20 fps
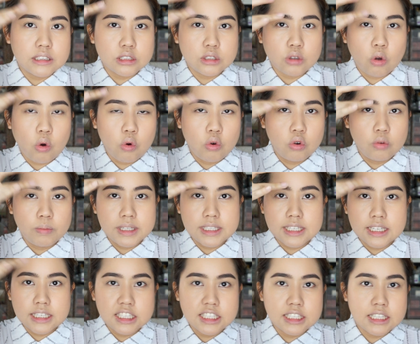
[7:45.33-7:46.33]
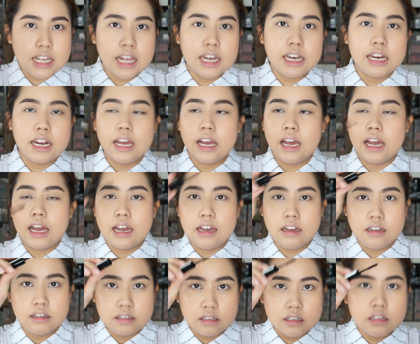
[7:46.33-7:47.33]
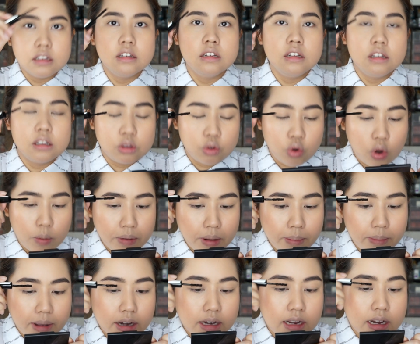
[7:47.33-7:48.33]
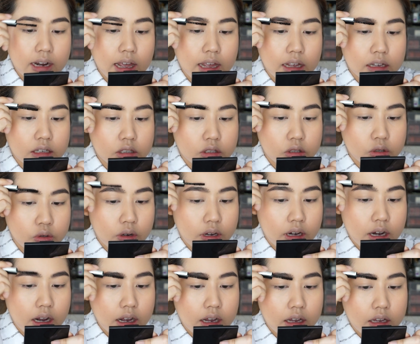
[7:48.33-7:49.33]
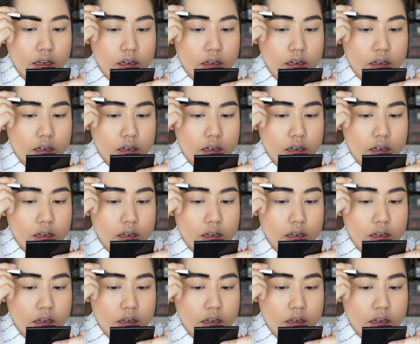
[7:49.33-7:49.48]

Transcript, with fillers: ทรงเป็นเส้นๆนะคะ ตัวประมาณนี้แหละช่วยได้